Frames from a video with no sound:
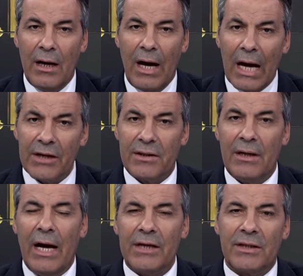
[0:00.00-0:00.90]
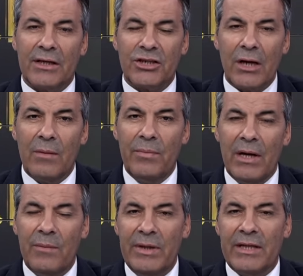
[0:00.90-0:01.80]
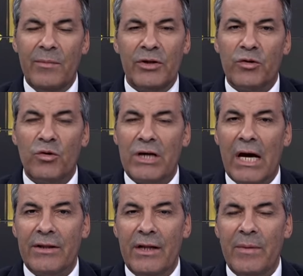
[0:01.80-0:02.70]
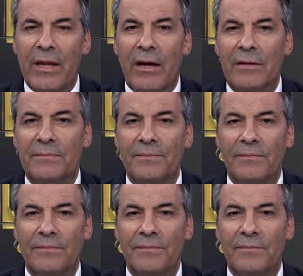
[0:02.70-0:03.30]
عقد عقد البيت ما درتوش عقد لماذا؟